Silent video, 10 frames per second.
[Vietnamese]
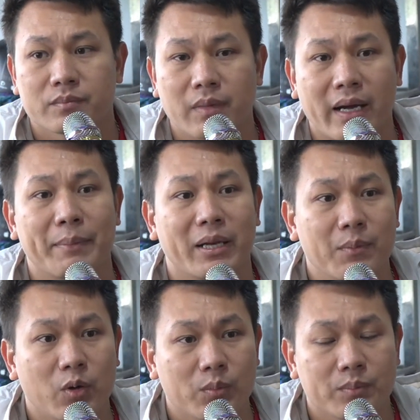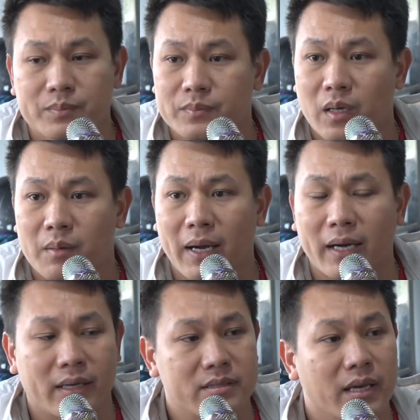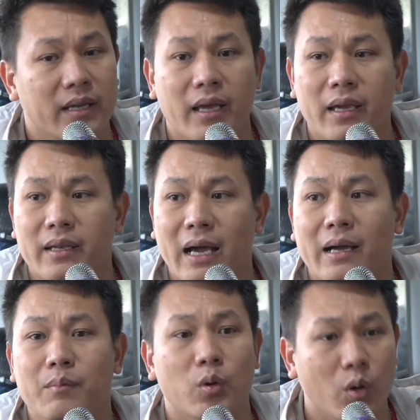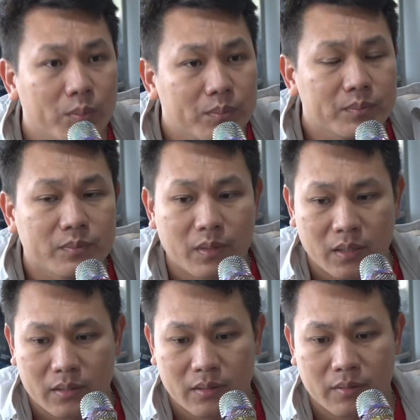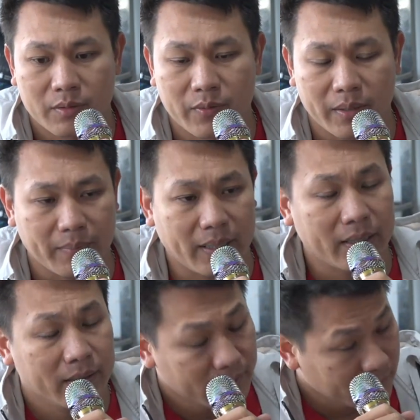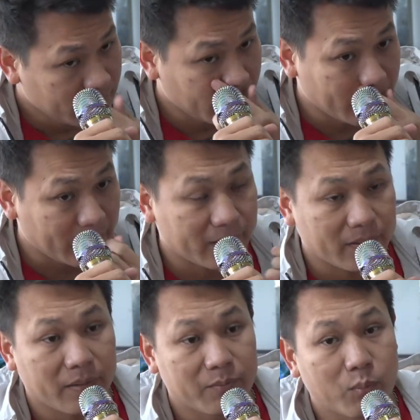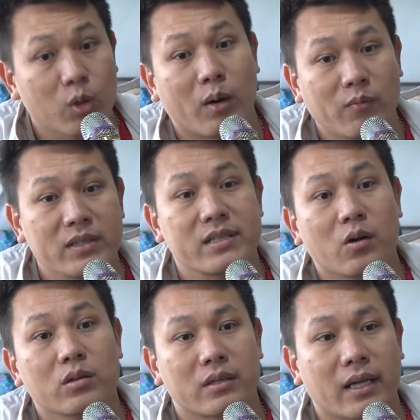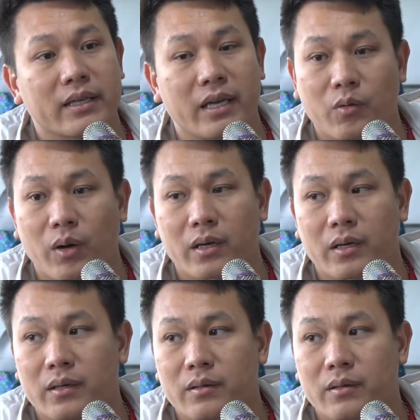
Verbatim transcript: bảng A B đá một hôm bảng c d đá một hôm vì vậy mà à, à mỗi đội bóng vẫn sẽ có thời gian nghỉ khoảng